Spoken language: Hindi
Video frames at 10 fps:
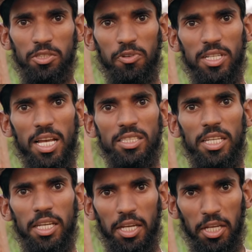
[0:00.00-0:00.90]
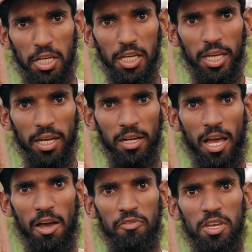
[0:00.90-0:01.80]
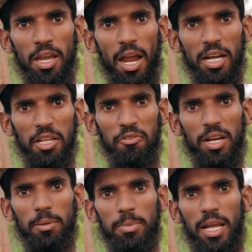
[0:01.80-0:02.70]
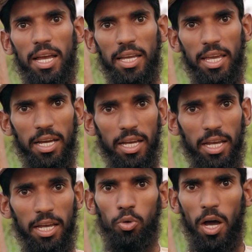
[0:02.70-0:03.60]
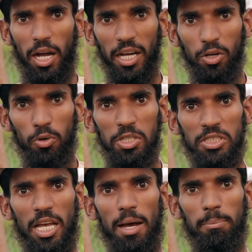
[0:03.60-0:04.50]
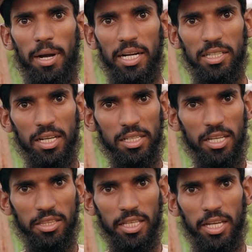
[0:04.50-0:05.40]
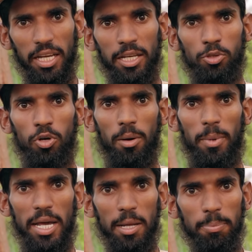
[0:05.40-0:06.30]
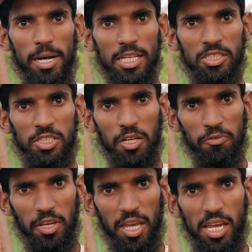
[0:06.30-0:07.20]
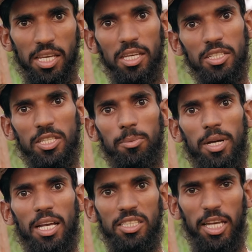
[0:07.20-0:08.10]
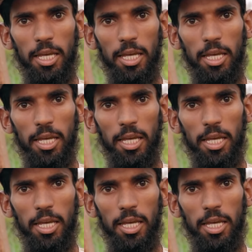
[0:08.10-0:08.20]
इस वजह से इन्हीं के खिलाफ ही एंटीवेनम बनाया गया है तो अगर कोई सांप बाइट कर जाता है तो हमारे पास सिर्फ एक ही किस्म का ये